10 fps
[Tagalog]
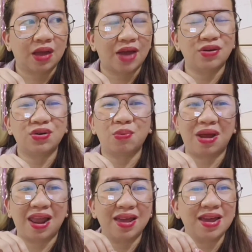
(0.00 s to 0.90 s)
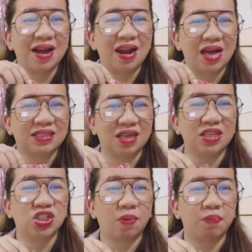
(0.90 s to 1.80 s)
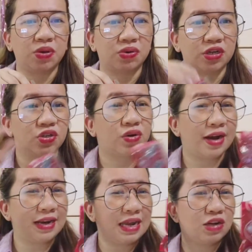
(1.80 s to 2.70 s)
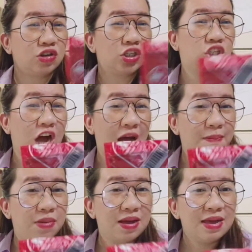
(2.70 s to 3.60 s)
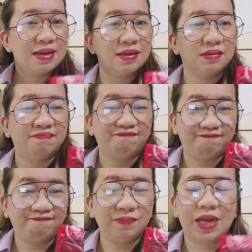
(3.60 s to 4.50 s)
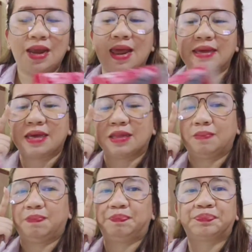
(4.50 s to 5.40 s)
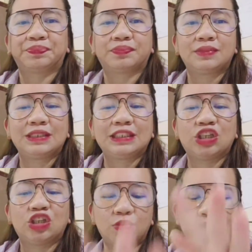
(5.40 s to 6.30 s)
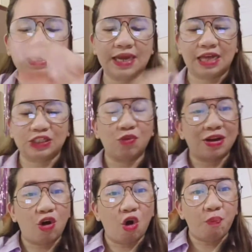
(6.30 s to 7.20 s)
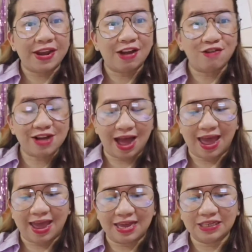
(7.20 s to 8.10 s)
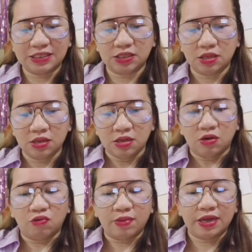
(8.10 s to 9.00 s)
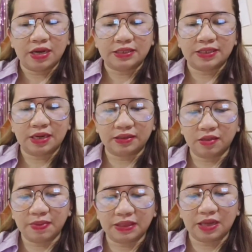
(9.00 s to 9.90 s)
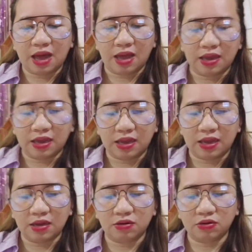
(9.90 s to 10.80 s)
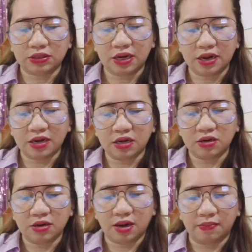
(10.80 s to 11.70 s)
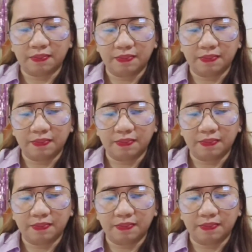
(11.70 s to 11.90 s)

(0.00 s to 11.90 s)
I don't know, malahi ang lasa, di siya pure. So kani, good job. Hmm, I like it. Sa tibot ng diha. So mag-open ako, guys. Oh my god, it's a little bit gahi. Roslyn, I need your help.